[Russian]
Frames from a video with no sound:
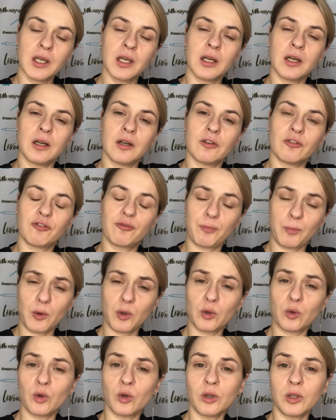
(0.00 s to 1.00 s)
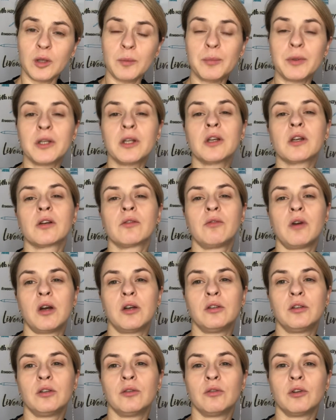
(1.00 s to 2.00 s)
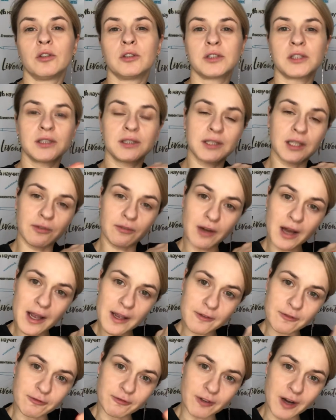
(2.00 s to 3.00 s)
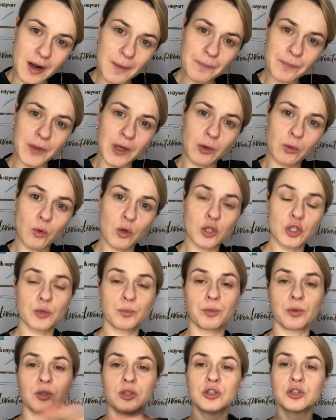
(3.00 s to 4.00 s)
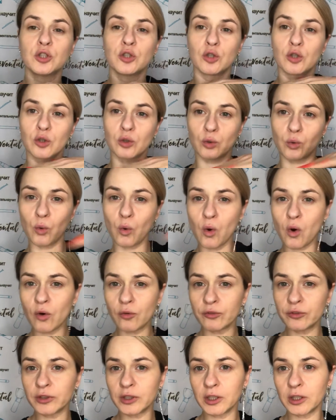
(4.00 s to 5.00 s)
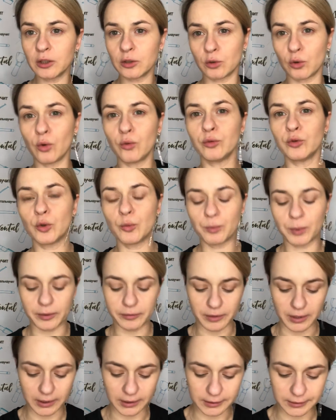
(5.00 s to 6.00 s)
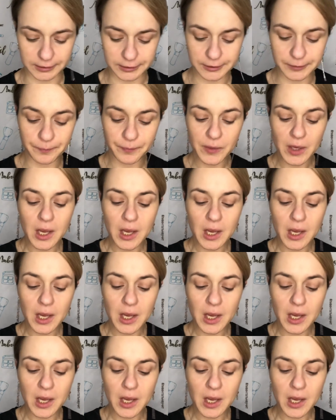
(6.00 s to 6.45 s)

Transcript: Э, в порку и перекрывают его, создавая вам на коже просто ровный, ровную поверхность.